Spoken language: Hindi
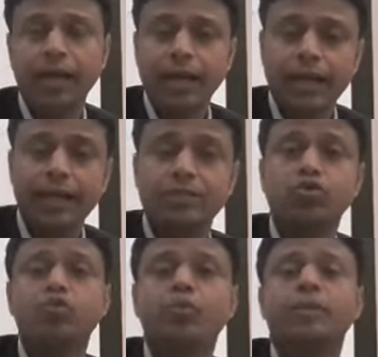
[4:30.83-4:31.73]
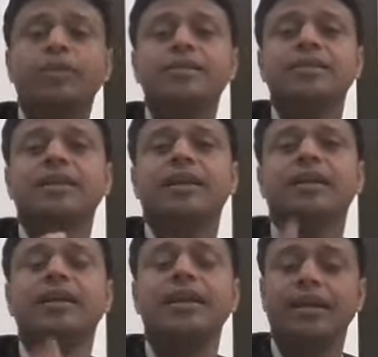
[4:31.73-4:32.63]
लेकिन इसको सुपरवाइज करने के
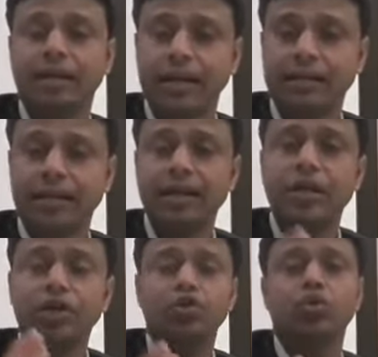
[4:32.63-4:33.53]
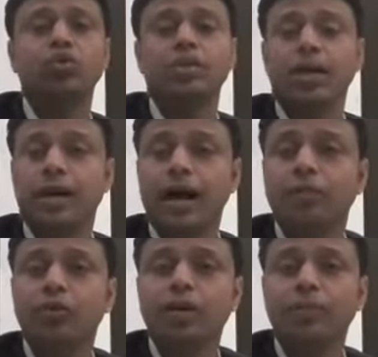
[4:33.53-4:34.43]
लिए रहता है जो उसका काम
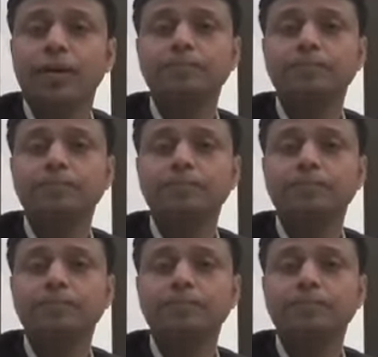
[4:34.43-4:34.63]
होता है आपका